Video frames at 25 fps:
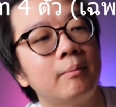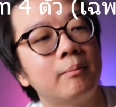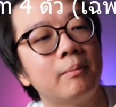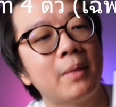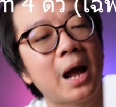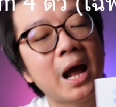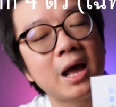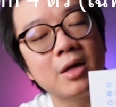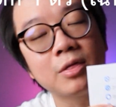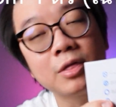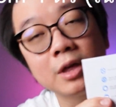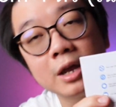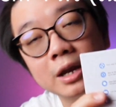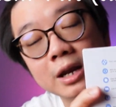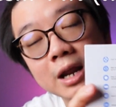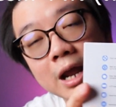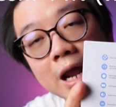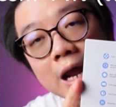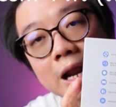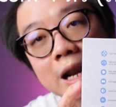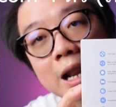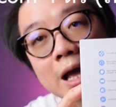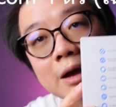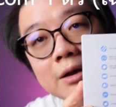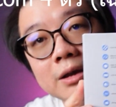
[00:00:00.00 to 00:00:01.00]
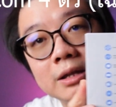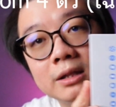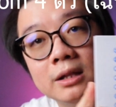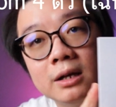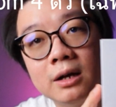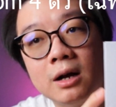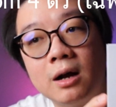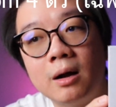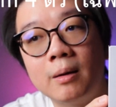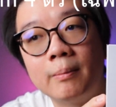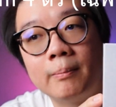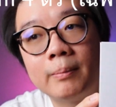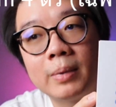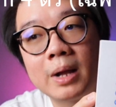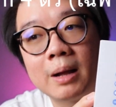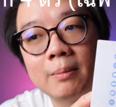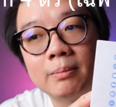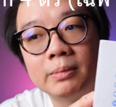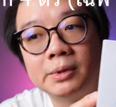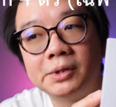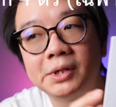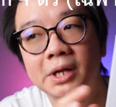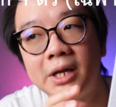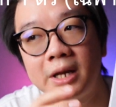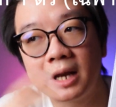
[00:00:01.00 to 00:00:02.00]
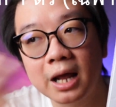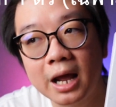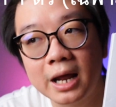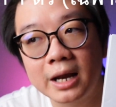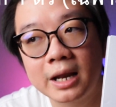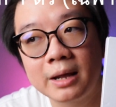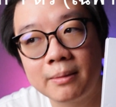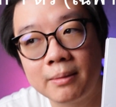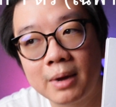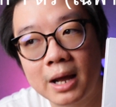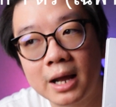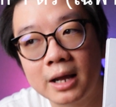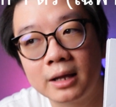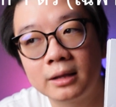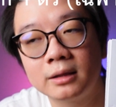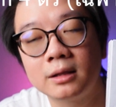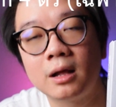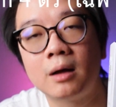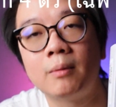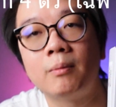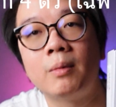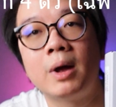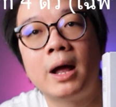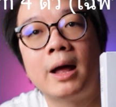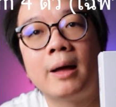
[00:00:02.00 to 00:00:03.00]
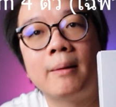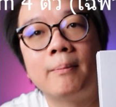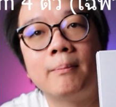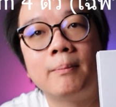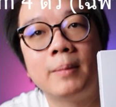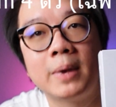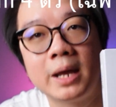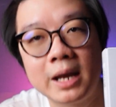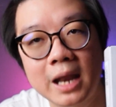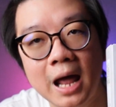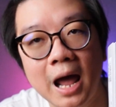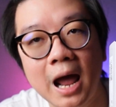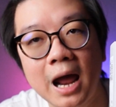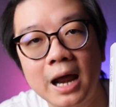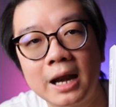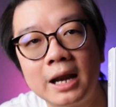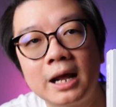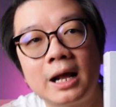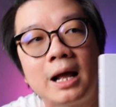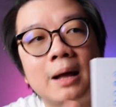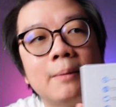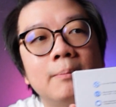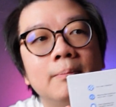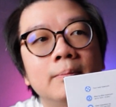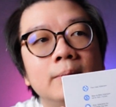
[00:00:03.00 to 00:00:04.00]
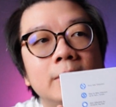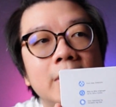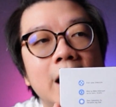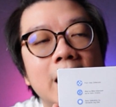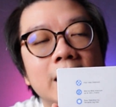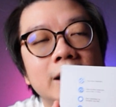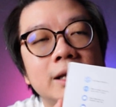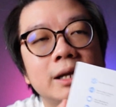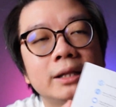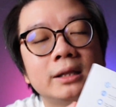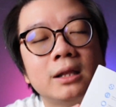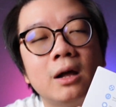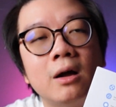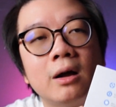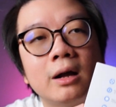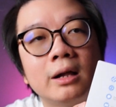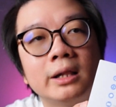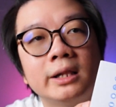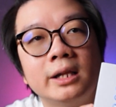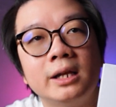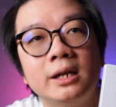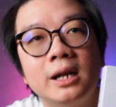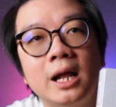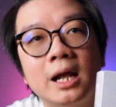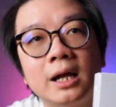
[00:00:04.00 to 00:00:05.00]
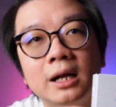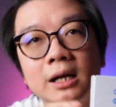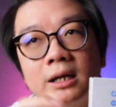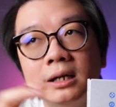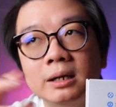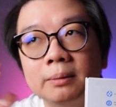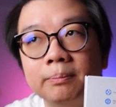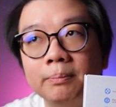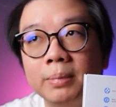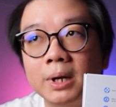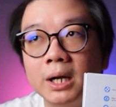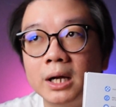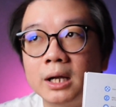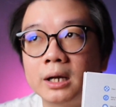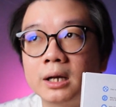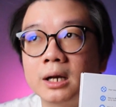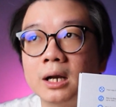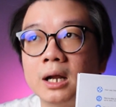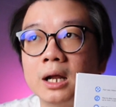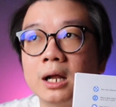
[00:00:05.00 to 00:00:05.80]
by Sena แล้วอินเตอร์คอมกับ Sena ได้ไหมตอบว่าไม่ได้นะครับถ้าจะต่อกับ Sena ก็คือเปิด